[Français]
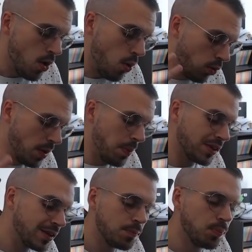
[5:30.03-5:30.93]
On est
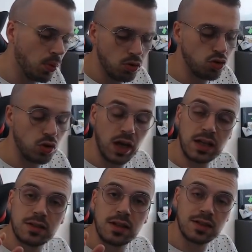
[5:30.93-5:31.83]
parti pour le
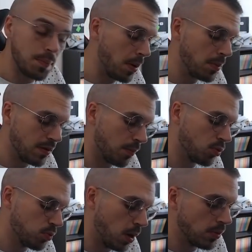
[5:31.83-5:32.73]
showcase. N'hésitez pas à me laisser un
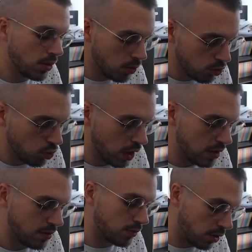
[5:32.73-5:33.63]
pouce bleu, à me dire dans le
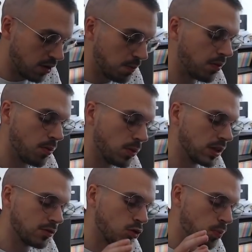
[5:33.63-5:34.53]
showcase, dans l'espace
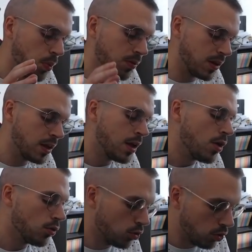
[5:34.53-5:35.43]
commentaire ce que vous pensez
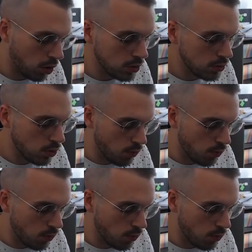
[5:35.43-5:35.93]
du Trunks.